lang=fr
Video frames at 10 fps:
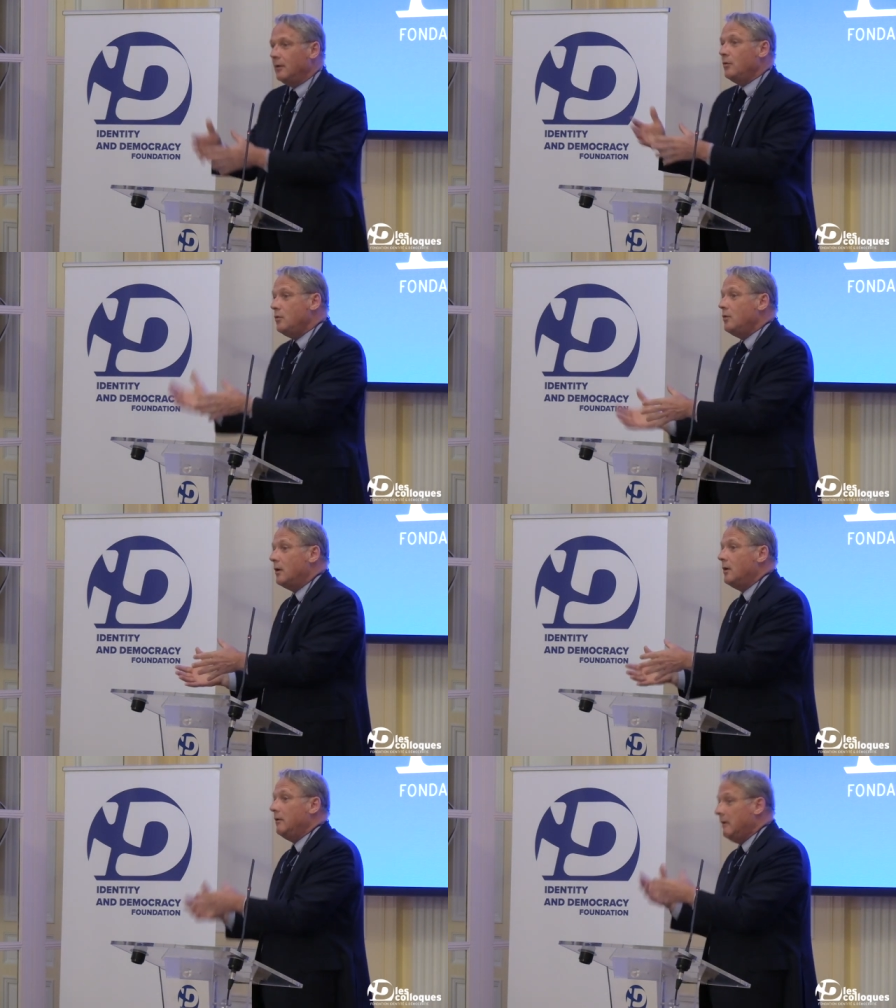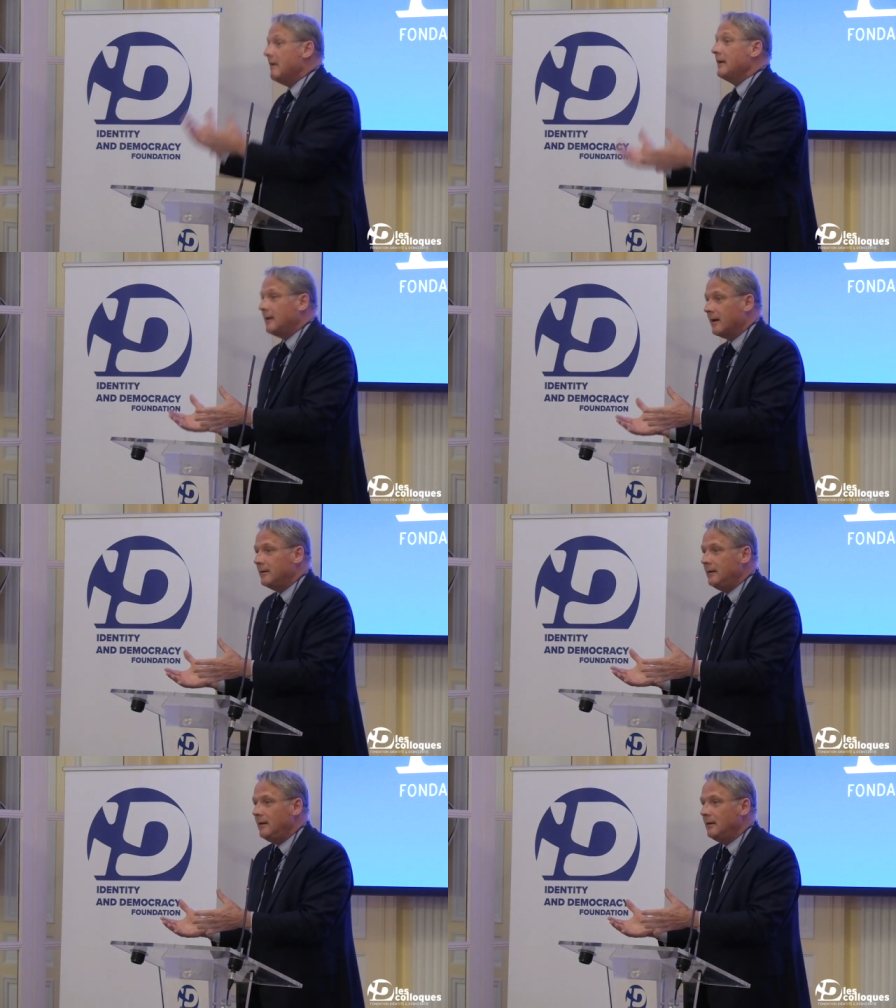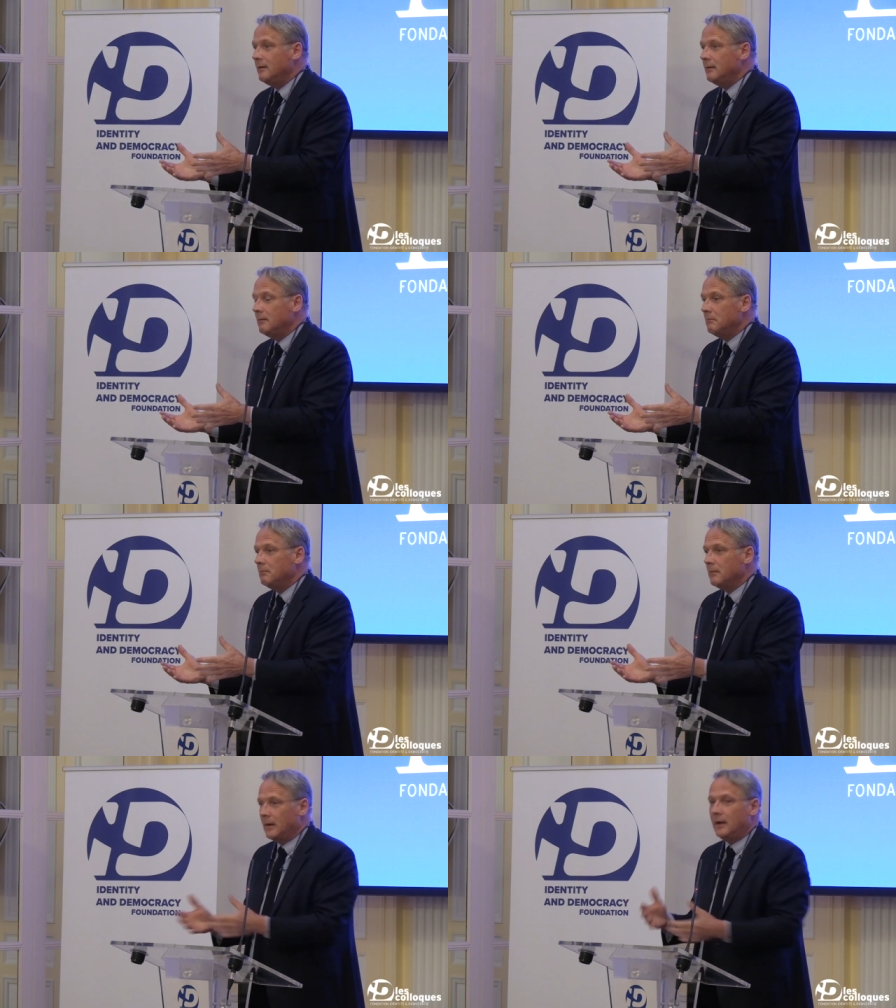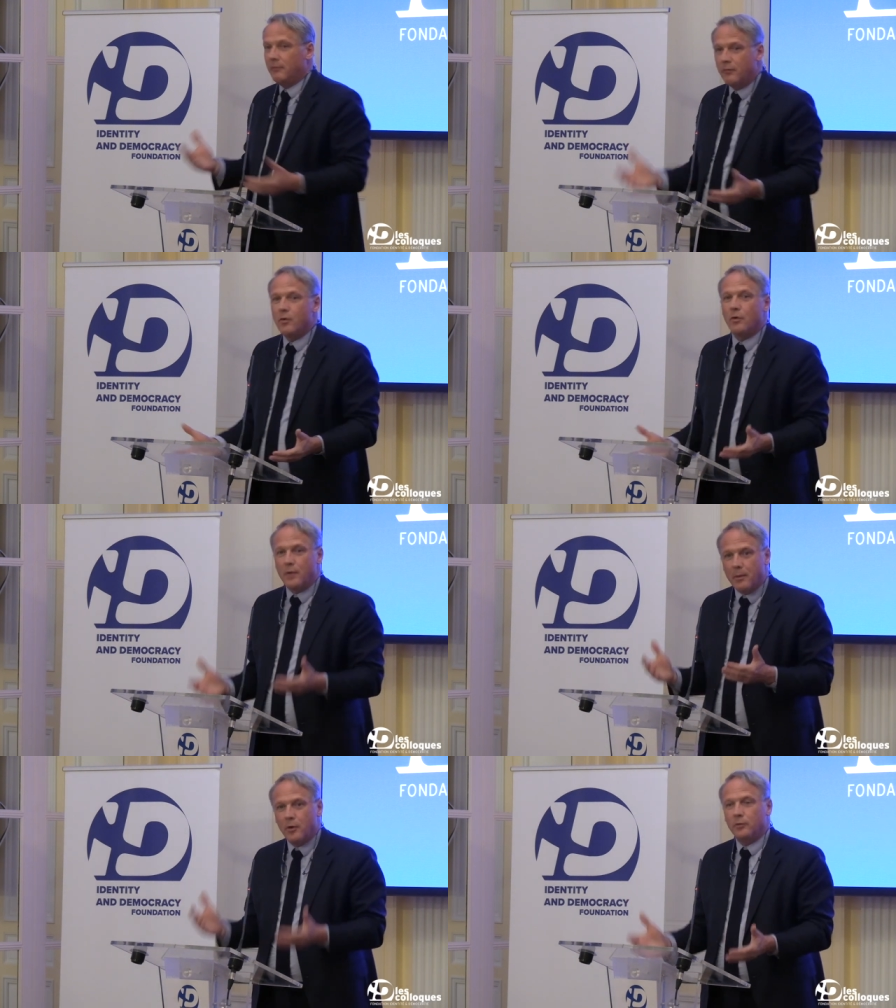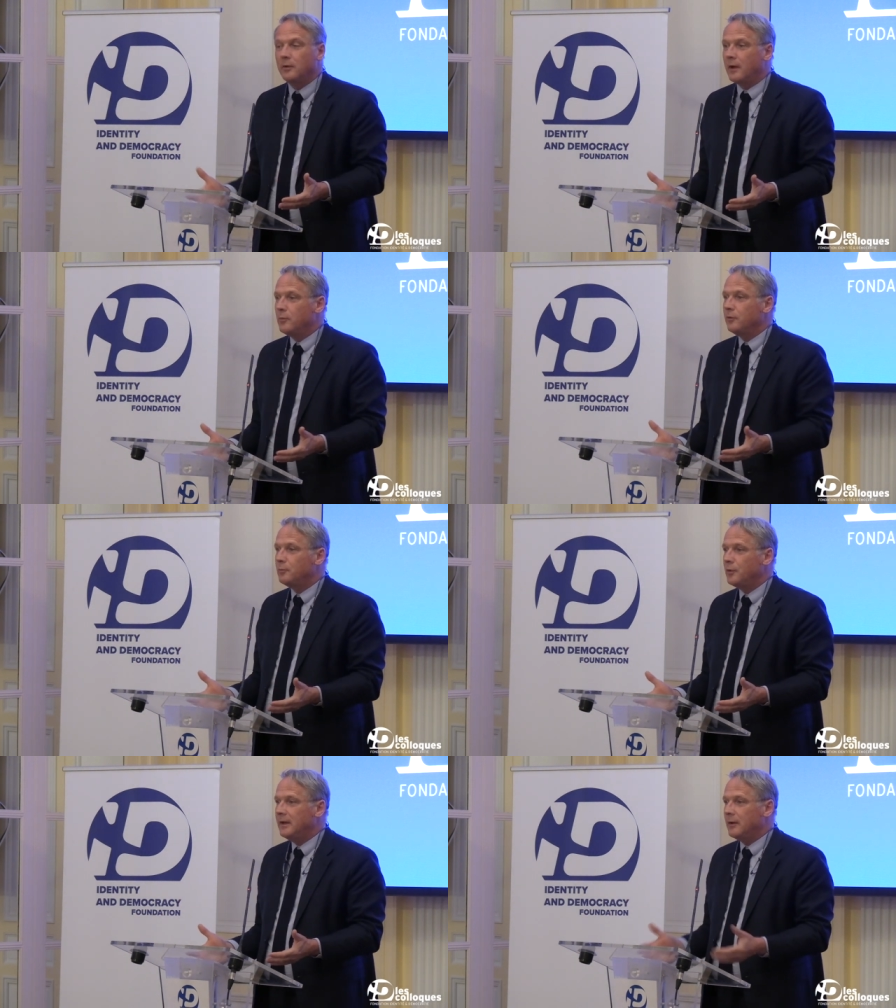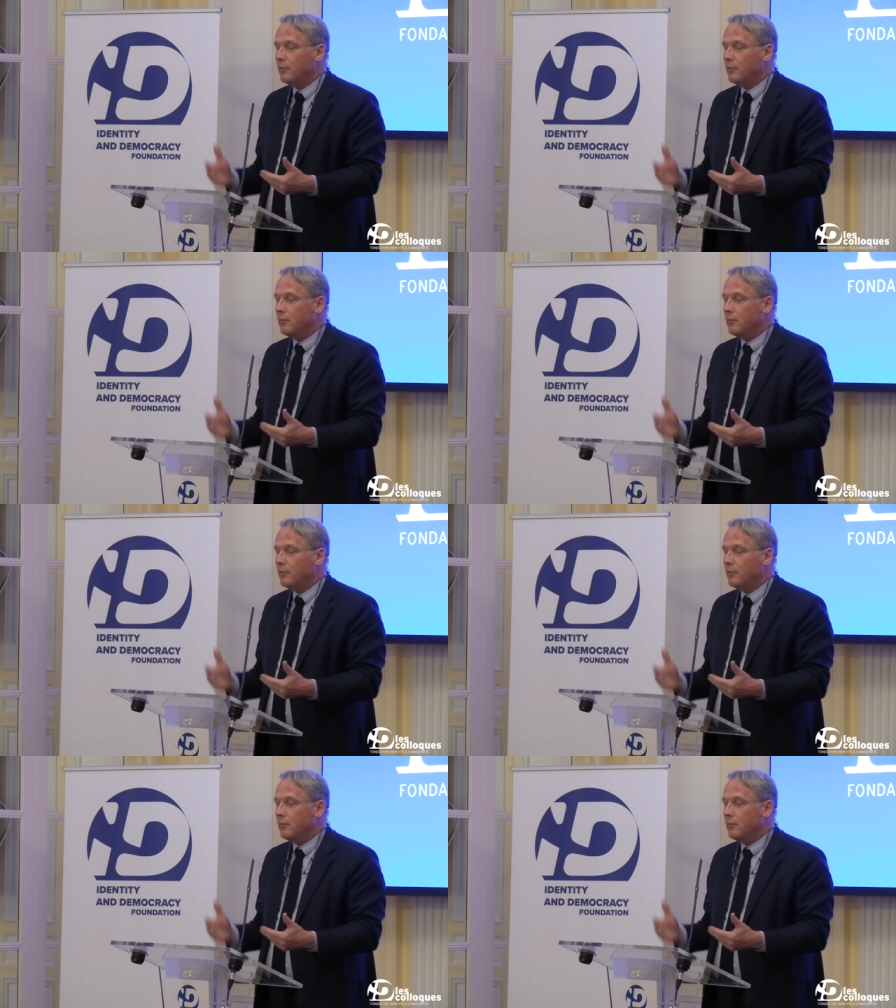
ou il l'interdit. Il faut qu'on lui apporte une réponse politique.